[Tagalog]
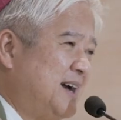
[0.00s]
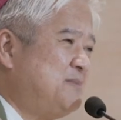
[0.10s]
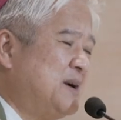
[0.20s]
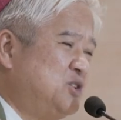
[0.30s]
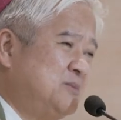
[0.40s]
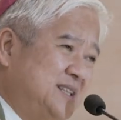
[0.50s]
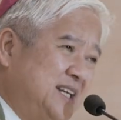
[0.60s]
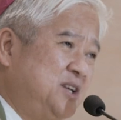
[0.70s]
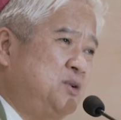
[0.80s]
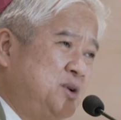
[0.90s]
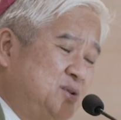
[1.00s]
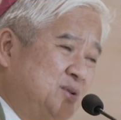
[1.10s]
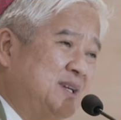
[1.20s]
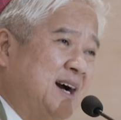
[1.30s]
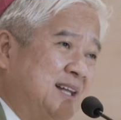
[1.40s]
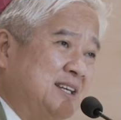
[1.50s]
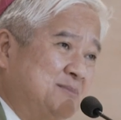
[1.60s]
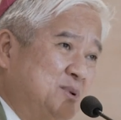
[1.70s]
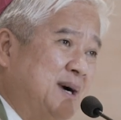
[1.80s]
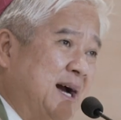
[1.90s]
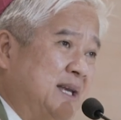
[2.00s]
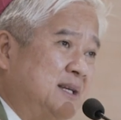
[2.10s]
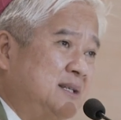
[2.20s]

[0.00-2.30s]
Kapag dumating yung yugto ng ating buhay,